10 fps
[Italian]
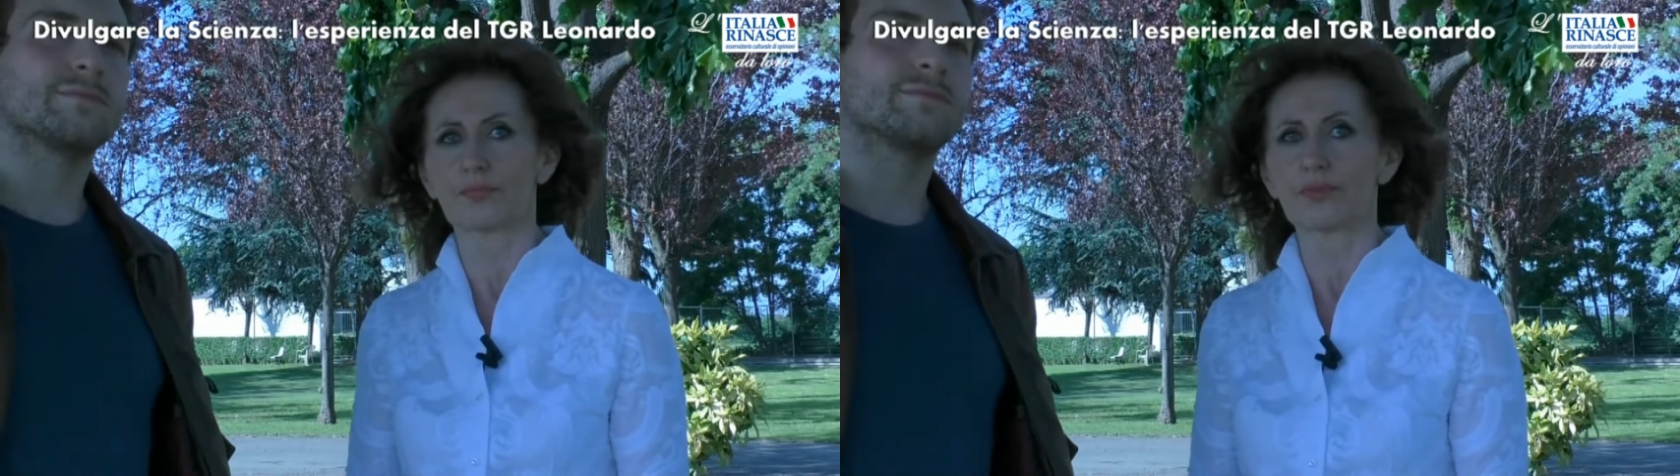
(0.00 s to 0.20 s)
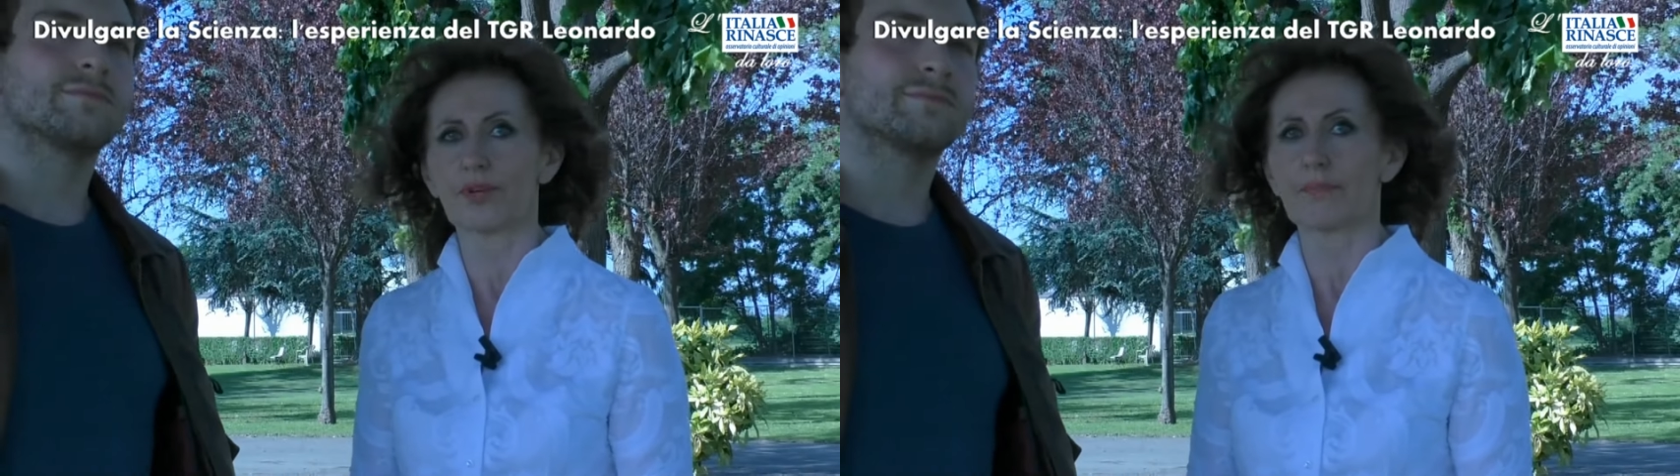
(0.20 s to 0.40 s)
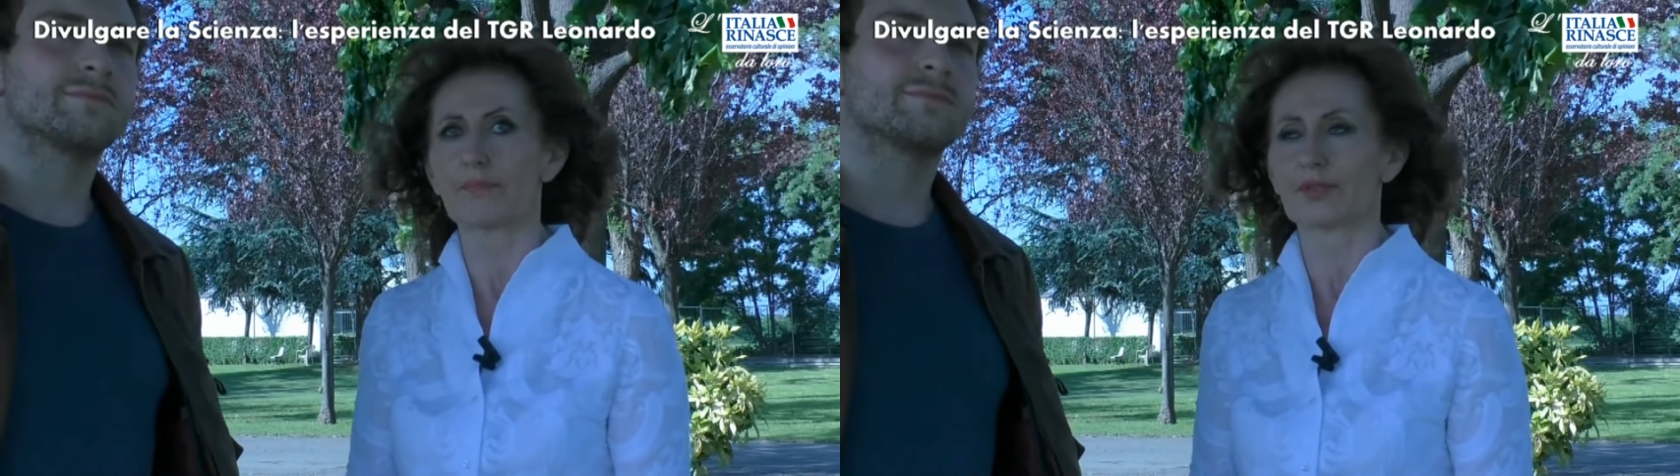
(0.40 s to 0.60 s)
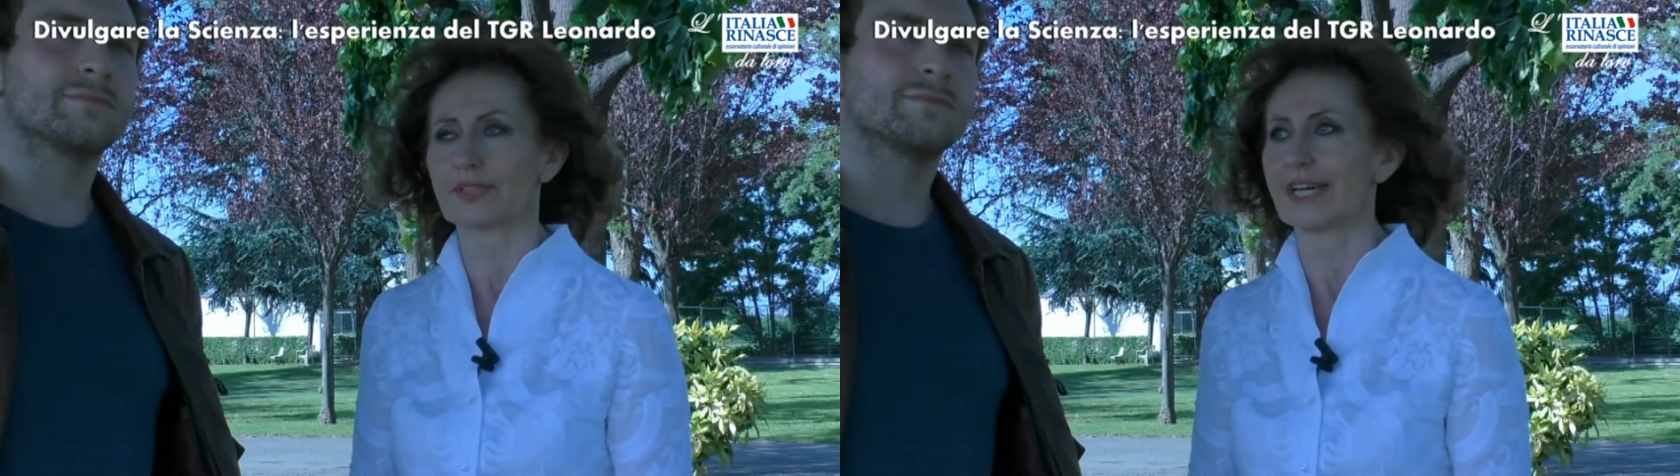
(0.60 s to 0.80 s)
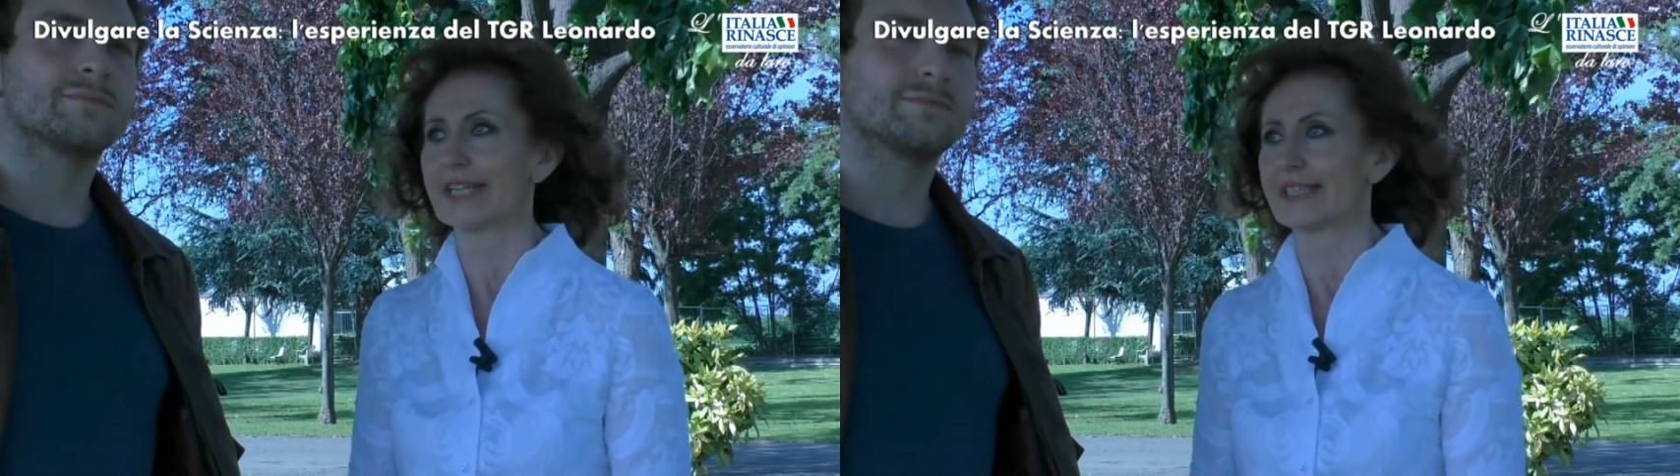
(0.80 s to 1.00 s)
più alla
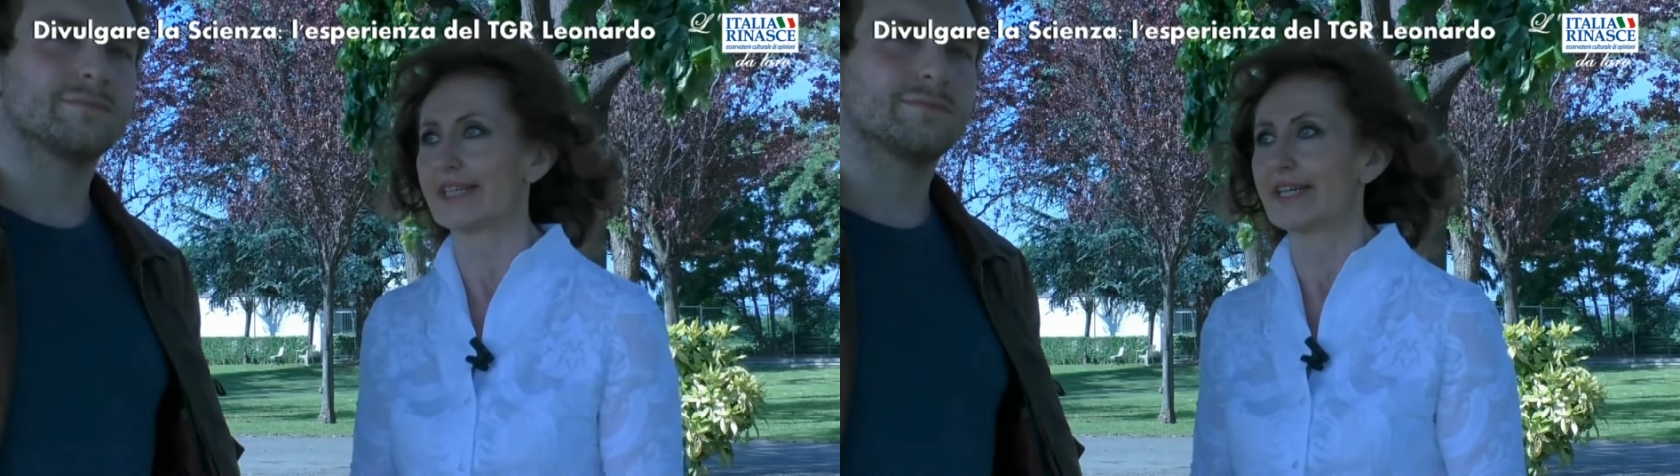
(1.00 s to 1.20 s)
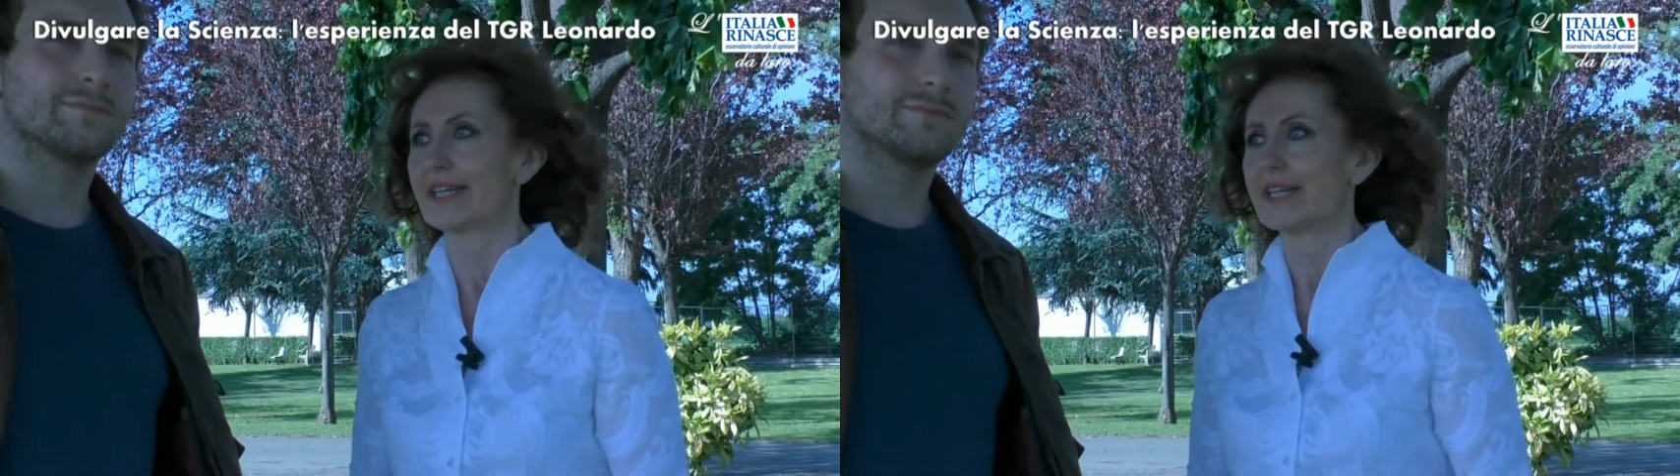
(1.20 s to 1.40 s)
portata